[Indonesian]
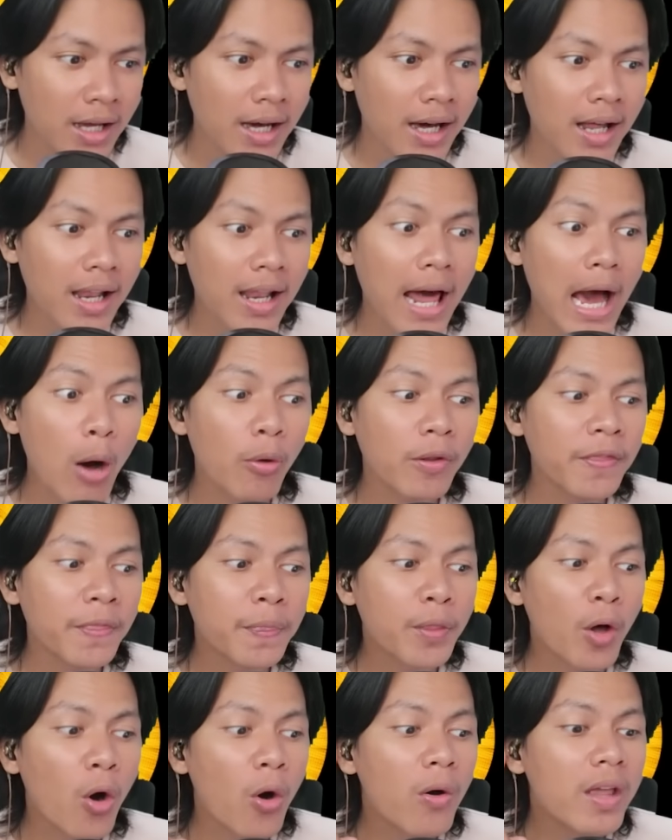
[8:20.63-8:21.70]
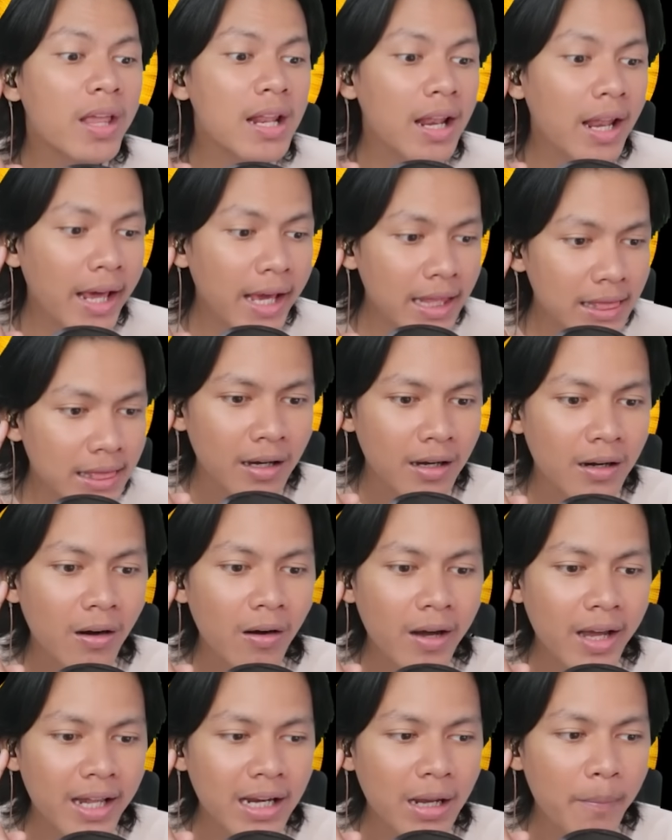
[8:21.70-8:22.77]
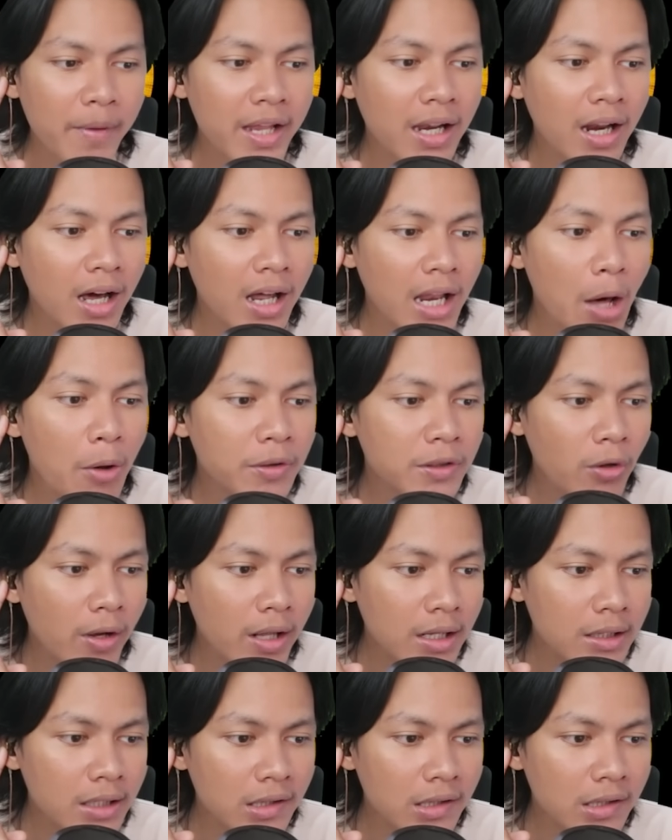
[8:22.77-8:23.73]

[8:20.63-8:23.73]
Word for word: clown toilet. Oke namanya adalah Clown Toilet